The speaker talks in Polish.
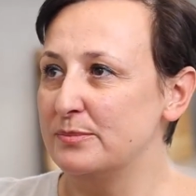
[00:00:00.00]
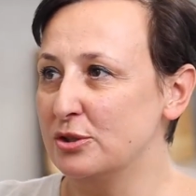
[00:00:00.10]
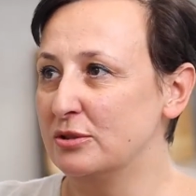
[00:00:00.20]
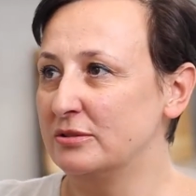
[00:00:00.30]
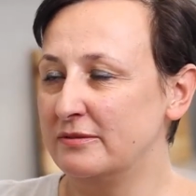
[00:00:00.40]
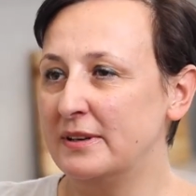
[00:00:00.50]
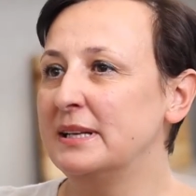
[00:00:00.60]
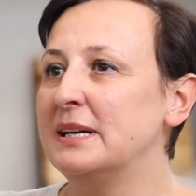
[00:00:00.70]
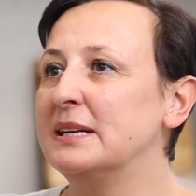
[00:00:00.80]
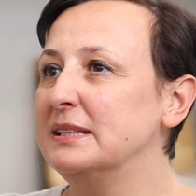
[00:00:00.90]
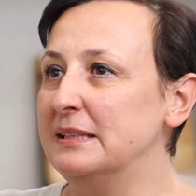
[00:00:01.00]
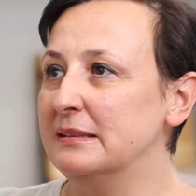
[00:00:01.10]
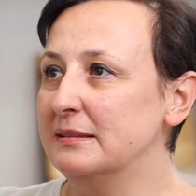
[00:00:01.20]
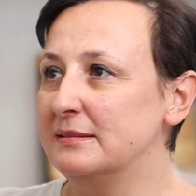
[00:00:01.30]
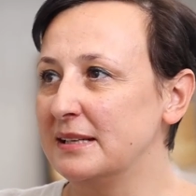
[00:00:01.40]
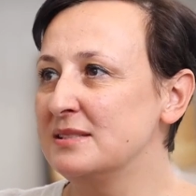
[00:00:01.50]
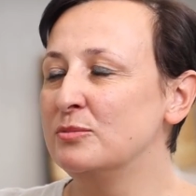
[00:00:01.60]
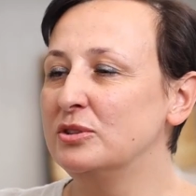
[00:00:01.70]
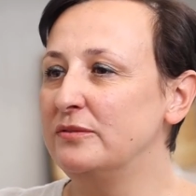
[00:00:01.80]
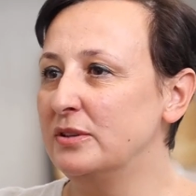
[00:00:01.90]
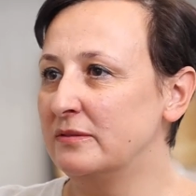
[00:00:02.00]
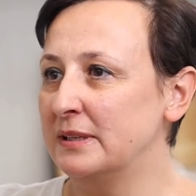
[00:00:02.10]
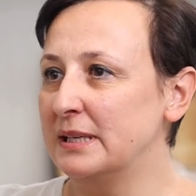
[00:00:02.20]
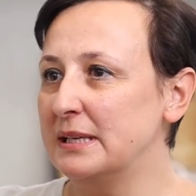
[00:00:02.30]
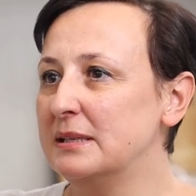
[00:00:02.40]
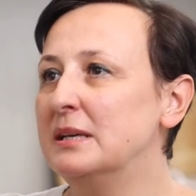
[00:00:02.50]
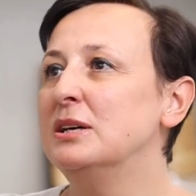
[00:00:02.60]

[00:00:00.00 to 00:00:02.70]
przygotowana i tak zmodyfikowana,